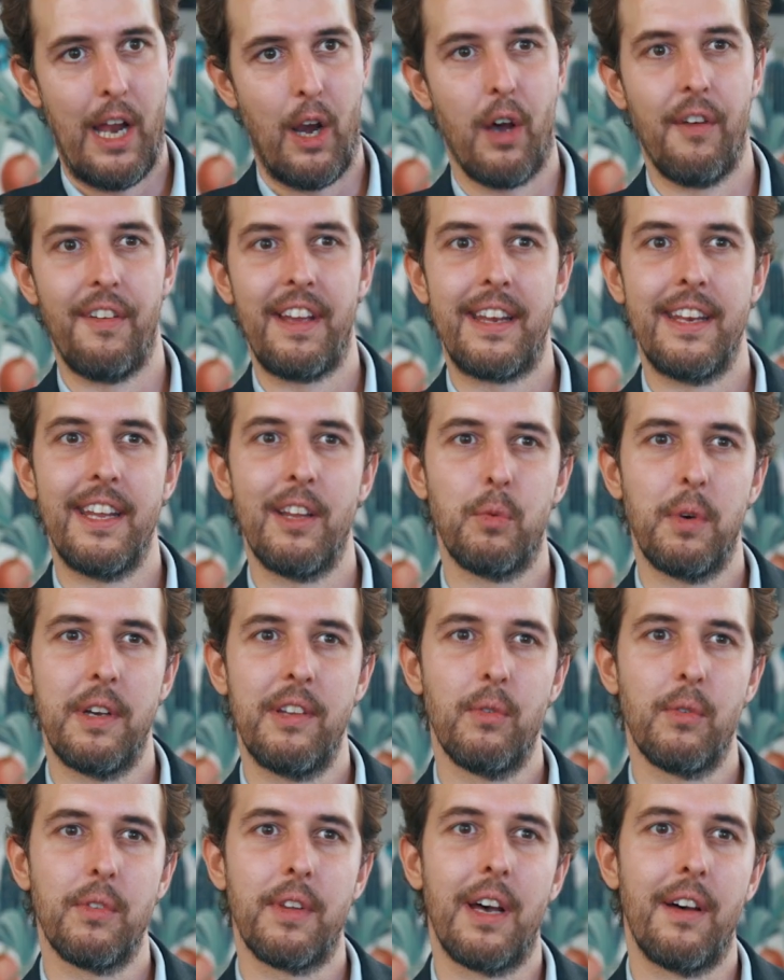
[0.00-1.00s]
Alors avec
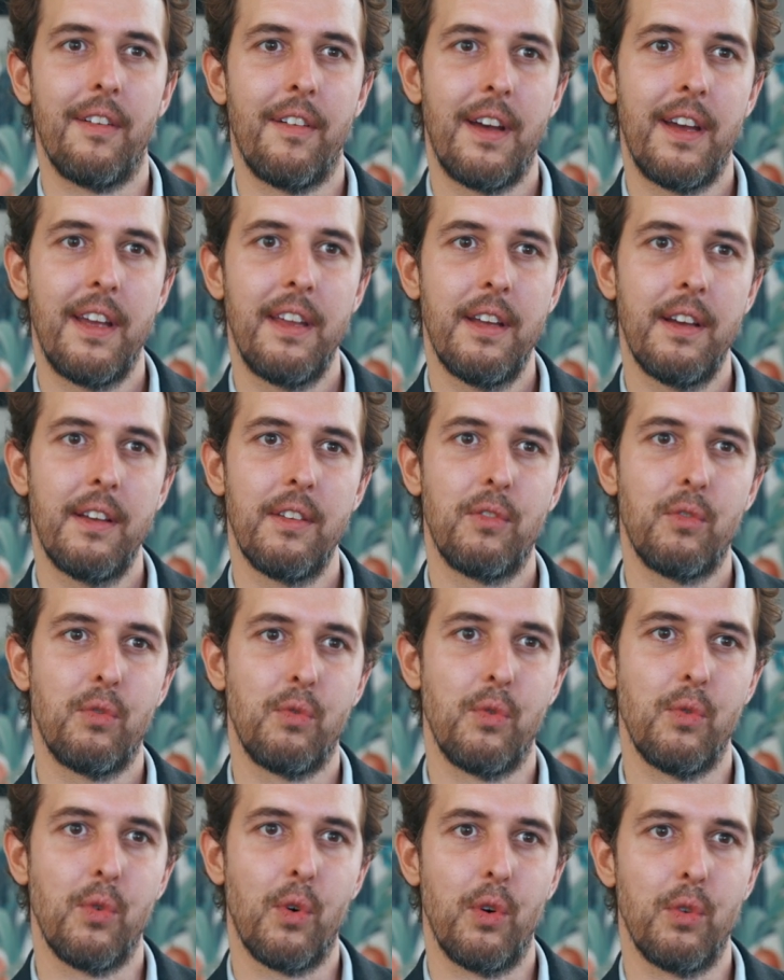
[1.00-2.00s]
NetWays, on travaille
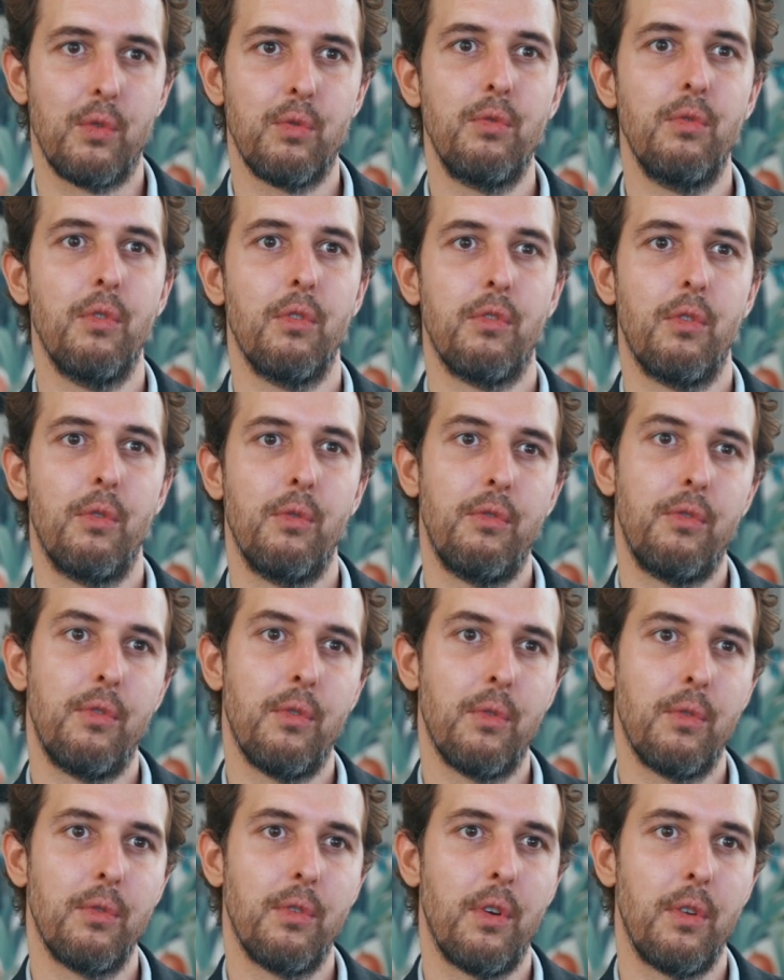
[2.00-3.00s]
sur euh, toutes nos
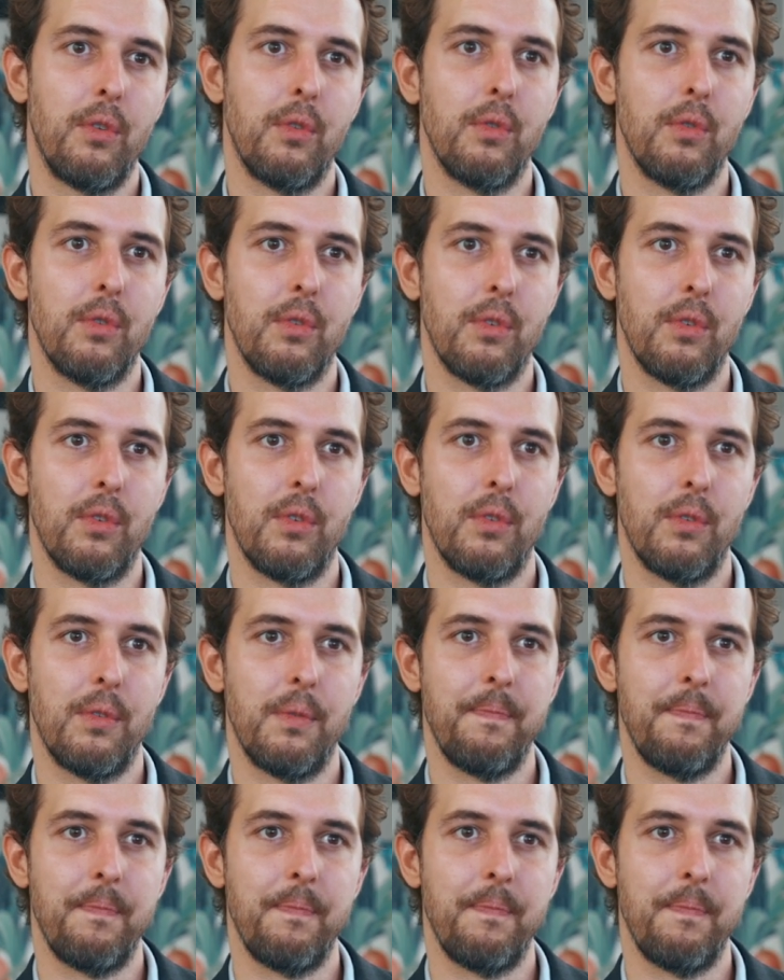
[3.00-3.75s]
solutions dans nos,